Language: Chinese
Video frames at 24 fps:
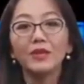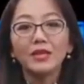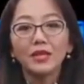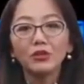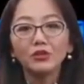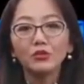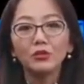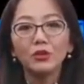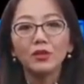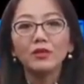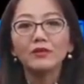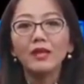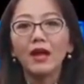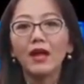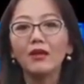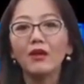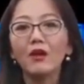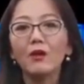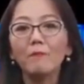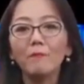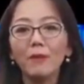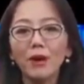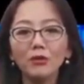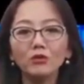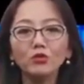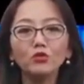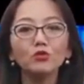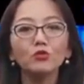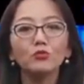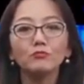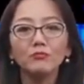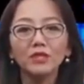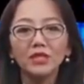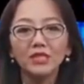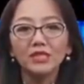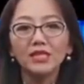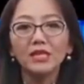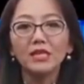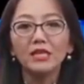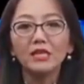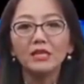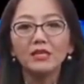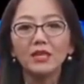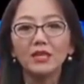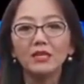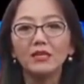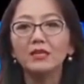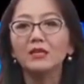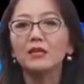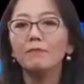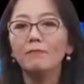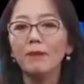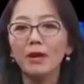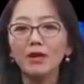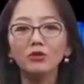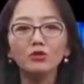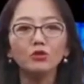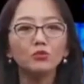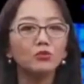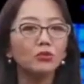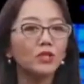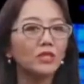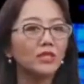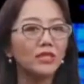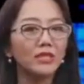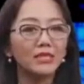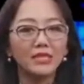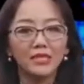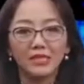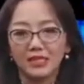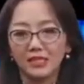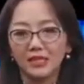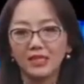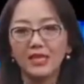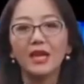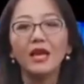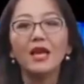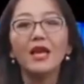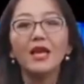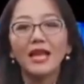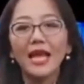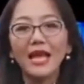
他说他要帮助密歇根人和帮助那些企业